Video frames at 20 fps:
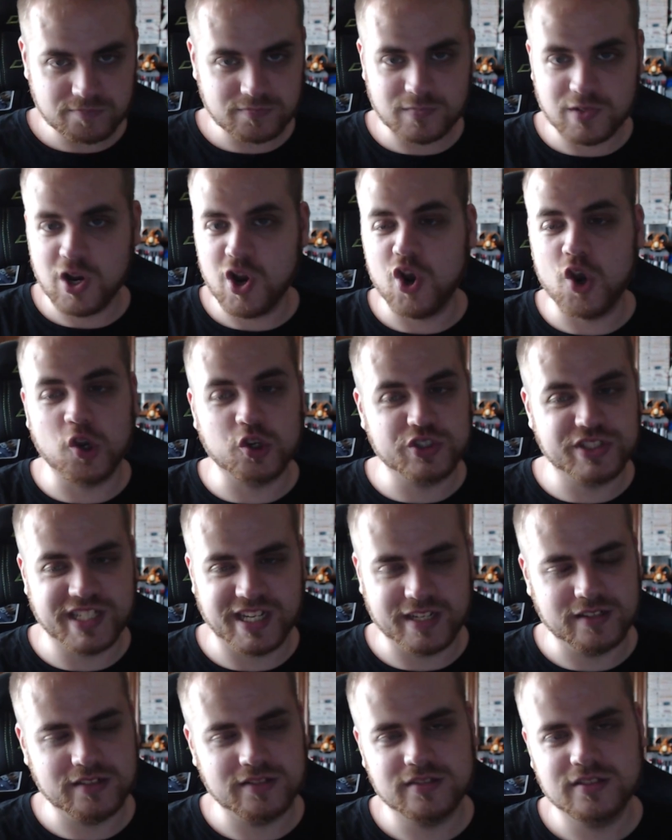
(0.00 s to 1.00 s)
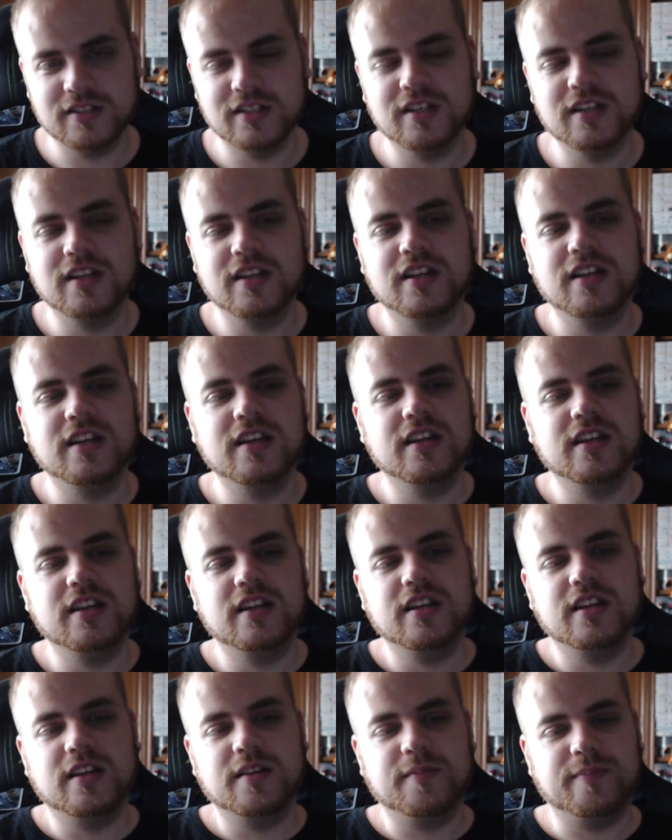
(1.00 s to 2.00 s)
Lo sé.
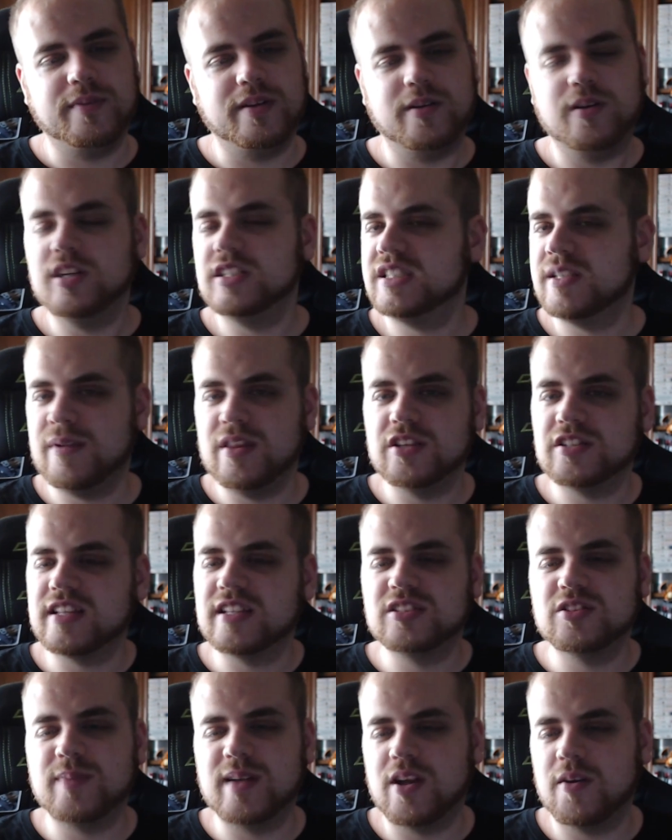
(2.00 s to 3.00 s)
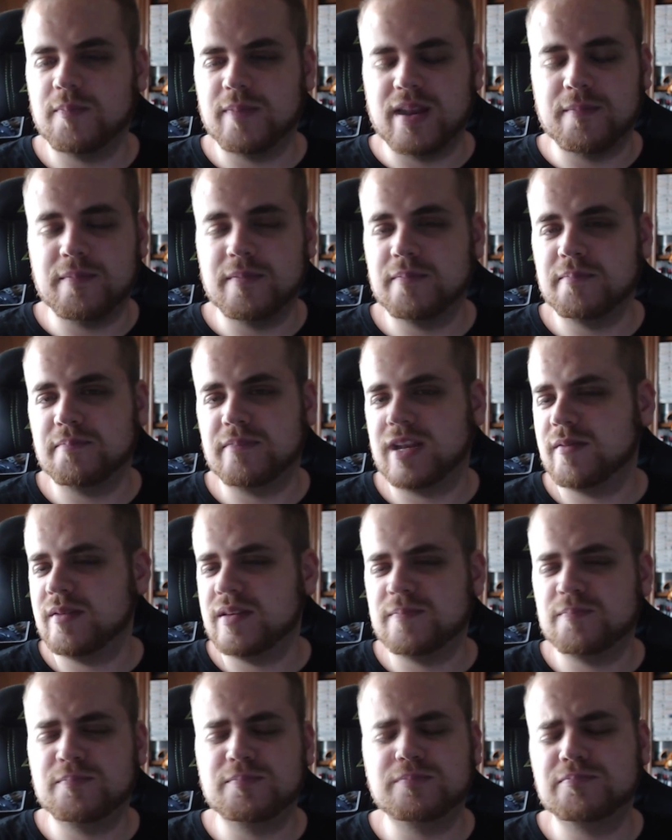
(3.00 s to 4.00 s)
Pero este vídeo está hecho para, para, para mí,
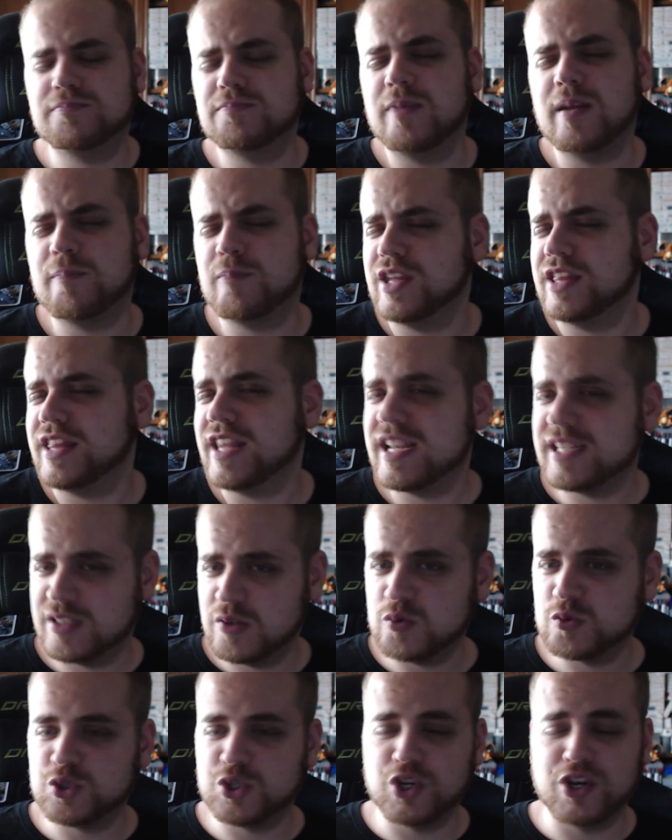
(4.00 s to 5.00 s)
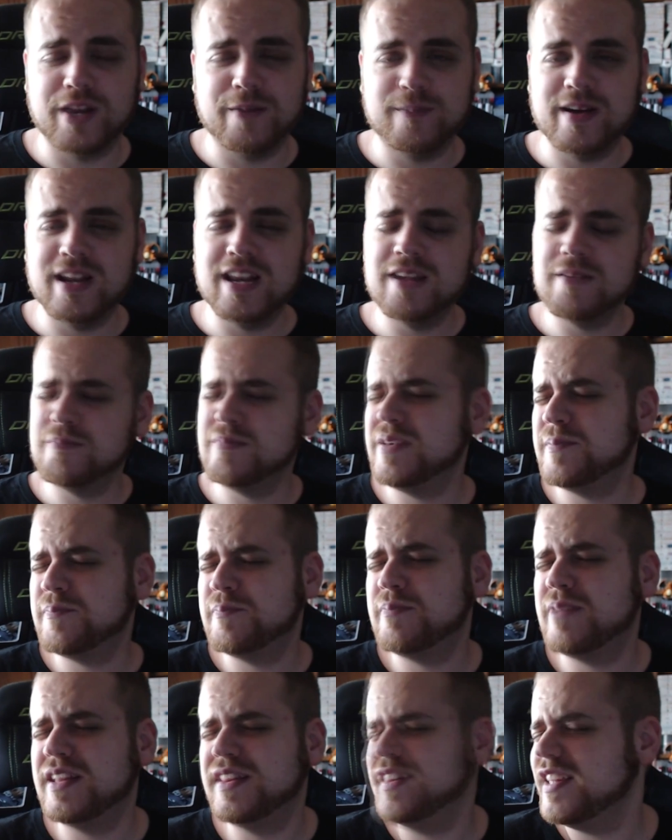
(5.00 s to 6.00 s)
mis puñeteras ilusiones, ¿vale? Mis
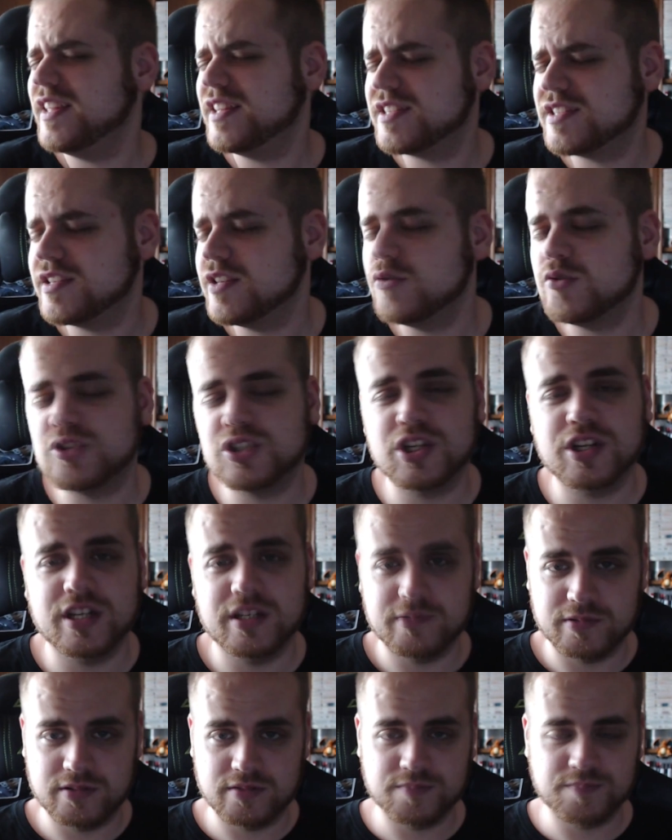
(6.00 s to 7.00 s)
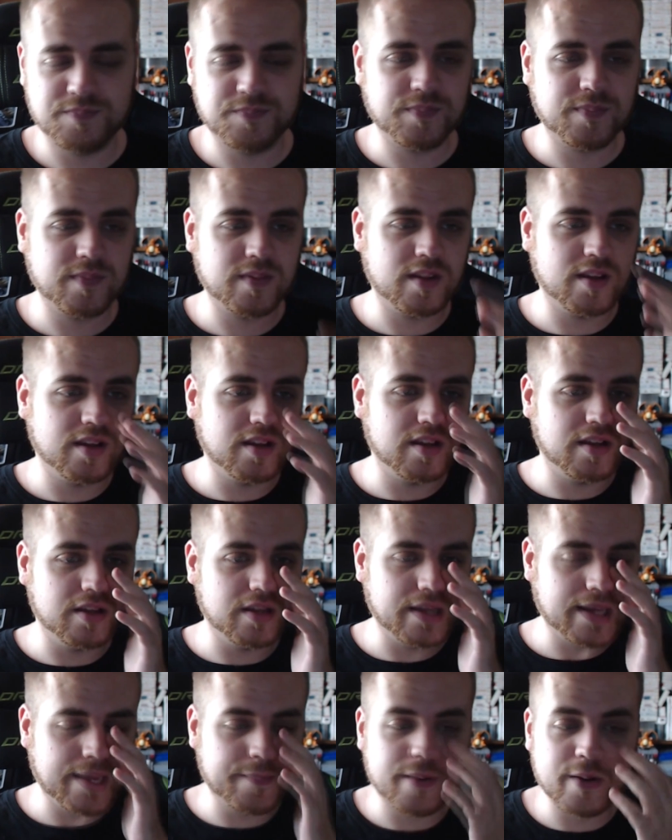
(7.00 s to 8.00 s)
petites ilusiones.
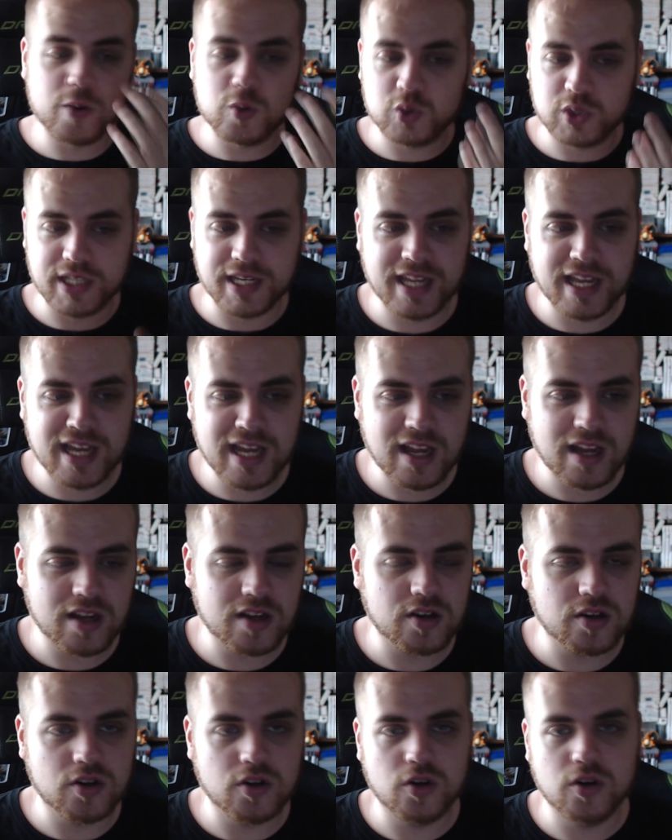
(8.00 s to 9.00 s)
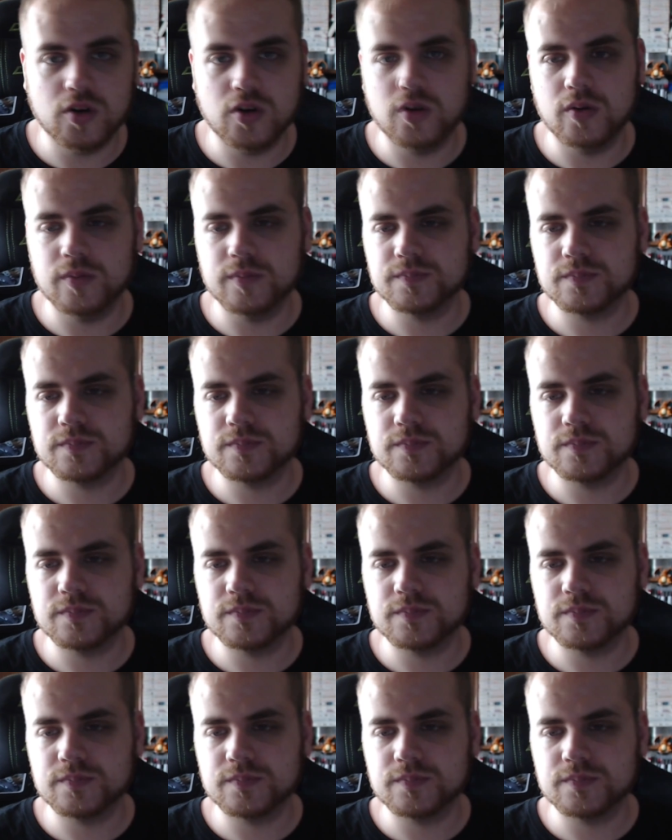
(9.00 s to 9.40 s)
A mí me gustaría, o...